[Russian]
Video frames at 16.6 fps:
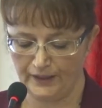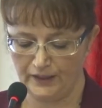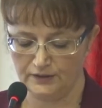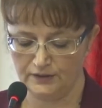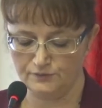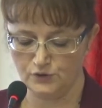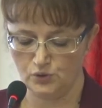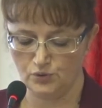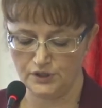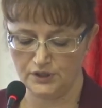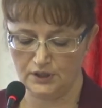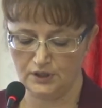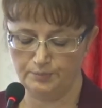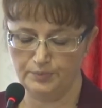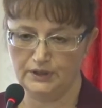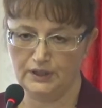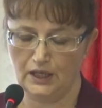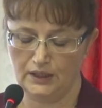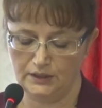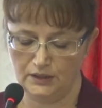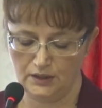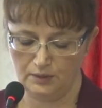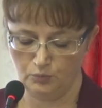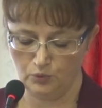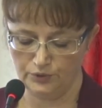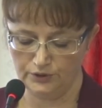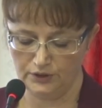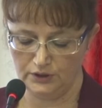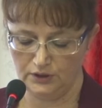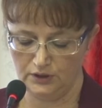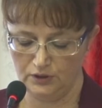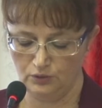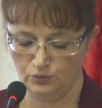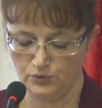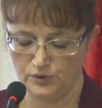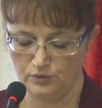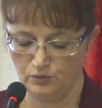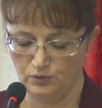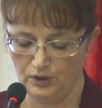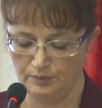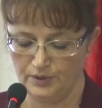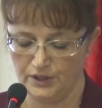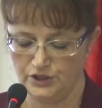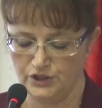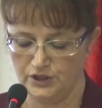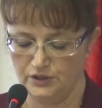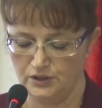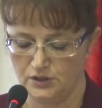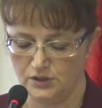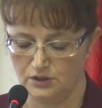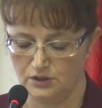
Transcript: это взнос на капитальный ремонт и услуга обращения с